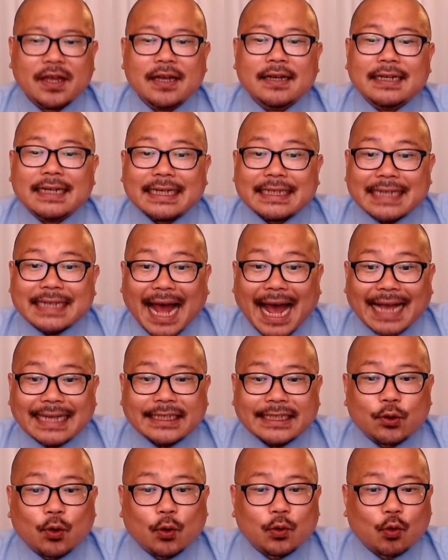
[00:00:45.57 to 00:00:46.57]

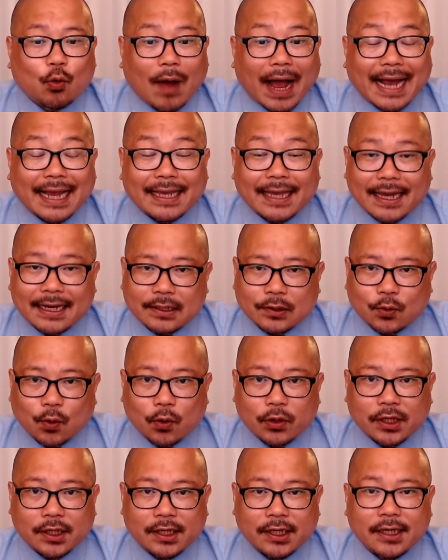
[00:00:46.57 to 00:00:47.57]
사실혼 관계
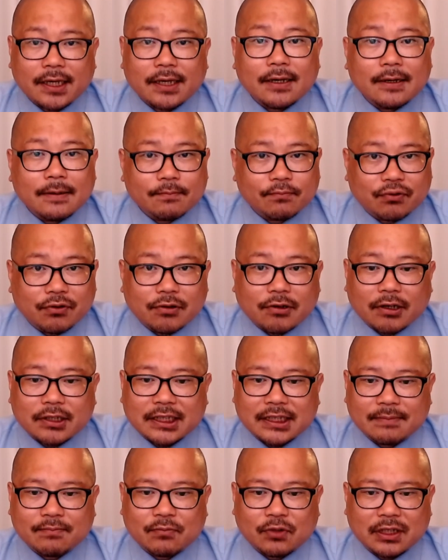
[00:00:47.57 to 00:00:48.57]
의혹이 불거진
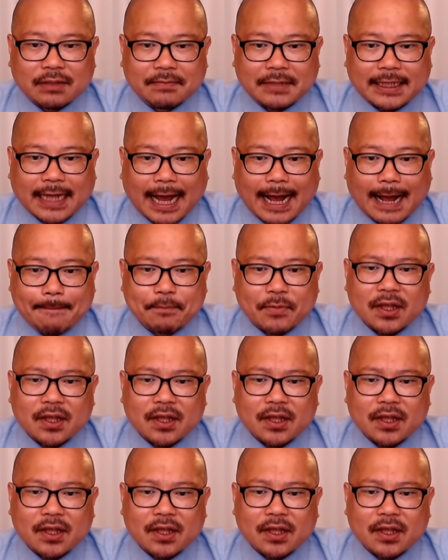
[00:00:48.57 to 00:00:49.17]
인물입니다.